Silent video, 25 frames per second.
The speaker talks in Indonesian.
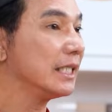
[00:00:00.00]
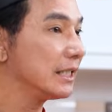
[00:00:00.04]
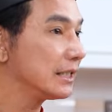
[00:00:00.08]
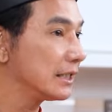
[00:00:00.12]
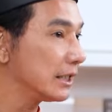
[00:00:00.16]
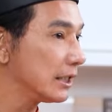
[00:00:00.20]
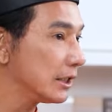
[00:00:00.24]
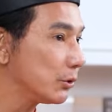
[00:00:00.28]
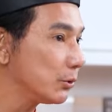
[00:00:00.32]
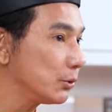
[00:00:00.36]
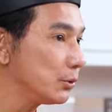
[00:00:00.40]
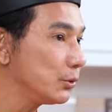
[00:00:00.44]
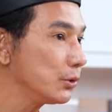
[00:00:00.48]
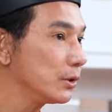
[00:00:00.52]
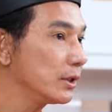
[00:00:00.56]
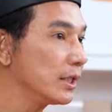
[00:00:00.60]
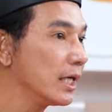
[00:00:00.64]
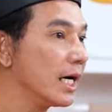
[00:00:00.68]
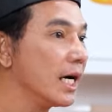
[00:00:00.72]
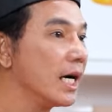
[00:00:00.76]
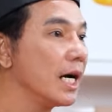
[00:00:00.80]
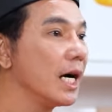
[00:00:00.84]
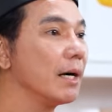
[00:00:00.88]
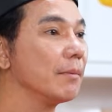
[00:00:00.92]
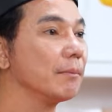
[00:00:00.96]
Di situ
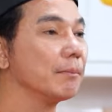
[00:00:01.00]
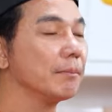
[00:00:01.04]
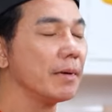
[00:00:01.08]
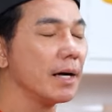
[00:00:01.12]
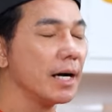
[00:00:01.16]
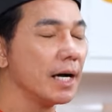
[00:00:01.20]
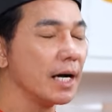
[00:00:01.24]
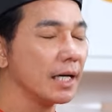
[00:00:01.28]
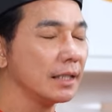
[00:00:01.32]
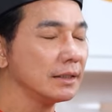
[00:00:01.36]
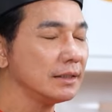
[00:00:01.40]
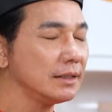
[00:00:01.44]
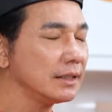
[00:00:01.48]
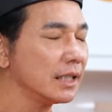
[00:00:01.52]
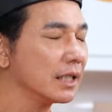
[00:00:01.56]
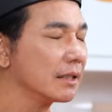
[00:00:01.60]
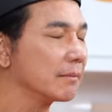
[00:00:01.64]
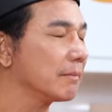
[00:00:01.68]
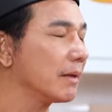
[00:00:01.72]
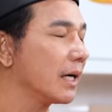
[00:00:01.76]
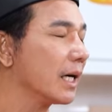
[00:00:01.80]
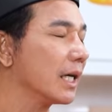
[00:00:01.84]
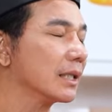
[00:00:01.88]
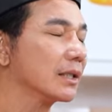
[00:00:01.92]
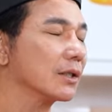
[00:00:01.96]
juga banyak
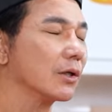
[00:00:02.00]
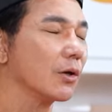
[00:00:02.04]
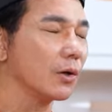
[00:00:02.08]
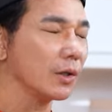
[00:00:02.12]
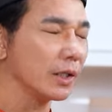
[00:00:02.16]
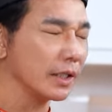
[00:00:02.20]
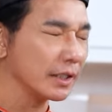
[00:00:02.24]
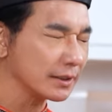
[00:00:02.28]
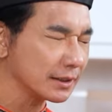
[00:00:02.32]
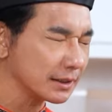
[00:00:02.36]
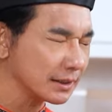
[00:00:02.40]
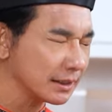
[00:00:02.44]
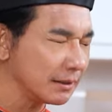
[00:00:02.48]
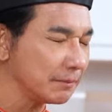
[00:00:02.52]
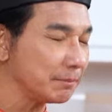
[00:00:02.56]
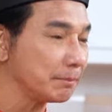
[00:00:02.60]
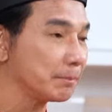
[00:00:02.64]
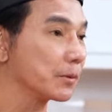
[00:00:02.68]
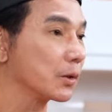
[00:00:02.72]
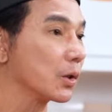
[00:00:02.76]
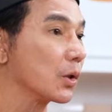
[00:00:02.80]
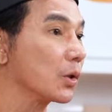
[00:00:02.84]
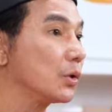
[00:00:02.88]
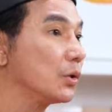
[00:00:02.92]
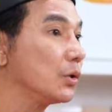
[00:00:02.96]
banget koleksi
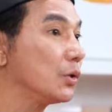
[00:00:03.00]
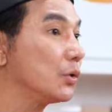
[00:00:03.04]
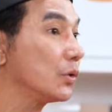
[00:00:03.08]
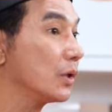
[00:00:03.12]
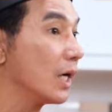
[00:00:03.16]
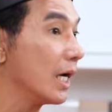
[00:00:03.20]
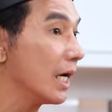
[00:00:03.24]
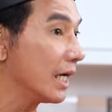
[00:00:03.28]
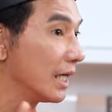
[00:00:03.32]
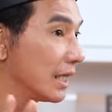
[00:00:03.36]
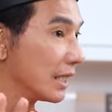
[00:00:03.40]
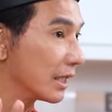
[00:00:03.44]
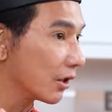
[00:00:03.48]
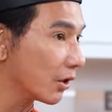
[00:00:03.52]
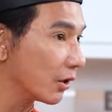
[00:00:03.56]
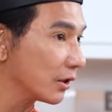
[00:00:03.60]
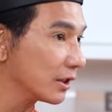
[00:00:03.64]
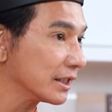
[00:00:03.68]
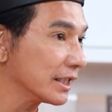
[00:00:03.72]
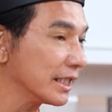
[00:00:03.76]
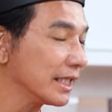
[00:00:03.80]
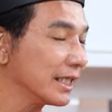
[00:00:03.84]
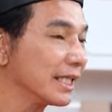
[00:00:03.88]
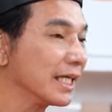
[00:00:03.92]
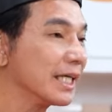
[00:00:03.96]
produk
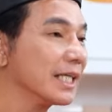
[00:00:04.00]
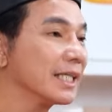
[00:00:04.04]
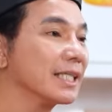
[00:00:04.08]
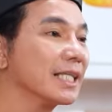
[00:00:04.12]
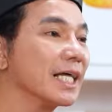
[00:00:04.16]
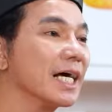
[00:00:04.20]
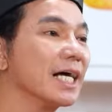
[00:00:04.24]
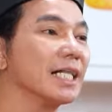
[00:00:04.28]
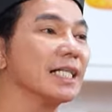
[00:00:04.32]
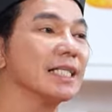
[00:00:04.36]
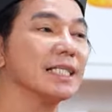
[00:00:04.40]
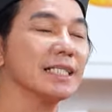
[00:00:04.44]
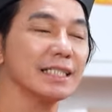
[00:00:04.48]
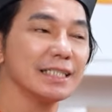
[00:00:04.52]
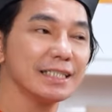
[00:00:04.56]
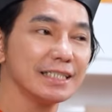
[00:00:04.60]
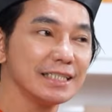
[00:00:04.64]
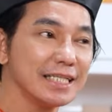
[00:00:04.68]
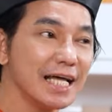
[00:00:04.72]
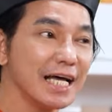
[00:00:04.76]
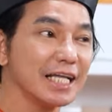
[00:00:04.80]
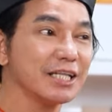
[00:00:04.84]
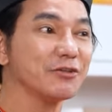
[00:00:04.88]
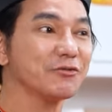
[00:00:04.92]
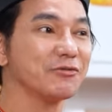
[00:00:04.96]
Continental
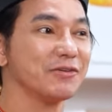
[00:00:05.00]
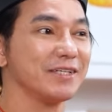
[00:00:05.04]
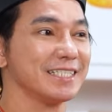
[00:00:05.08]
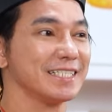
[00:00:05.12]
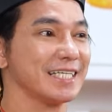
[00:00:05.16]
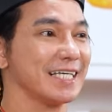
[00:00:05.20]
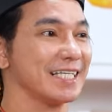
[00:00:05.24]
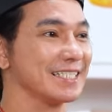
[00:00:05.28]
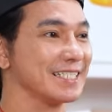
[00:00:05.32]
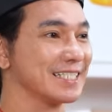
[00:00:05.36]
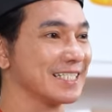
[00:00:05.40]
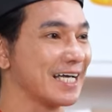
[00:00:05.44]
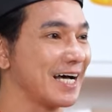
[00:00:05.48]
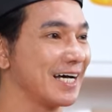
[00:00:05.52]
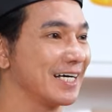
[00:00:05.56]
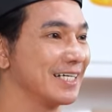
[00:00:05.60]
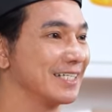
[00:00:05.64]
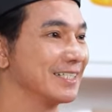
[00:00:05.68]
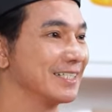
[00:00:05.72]
dan Vicenza.